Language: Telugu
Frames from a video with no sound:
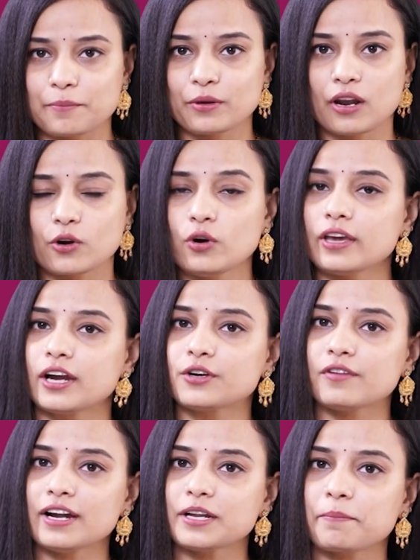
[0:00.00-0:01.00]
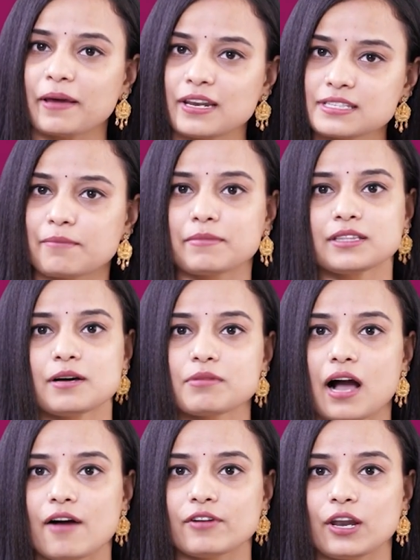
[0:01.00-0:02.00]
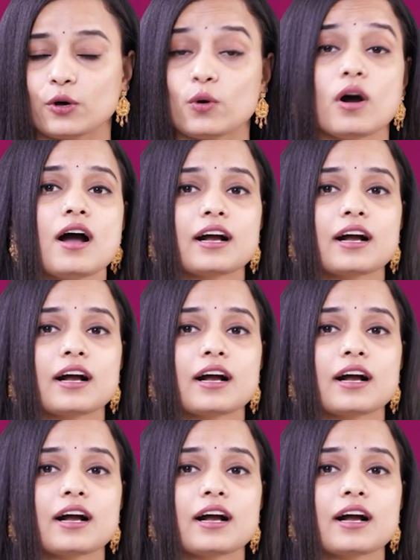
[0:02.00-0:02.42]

సభ్యులకు ఎటువంటి పెళ్లి సంబంధం కావాలో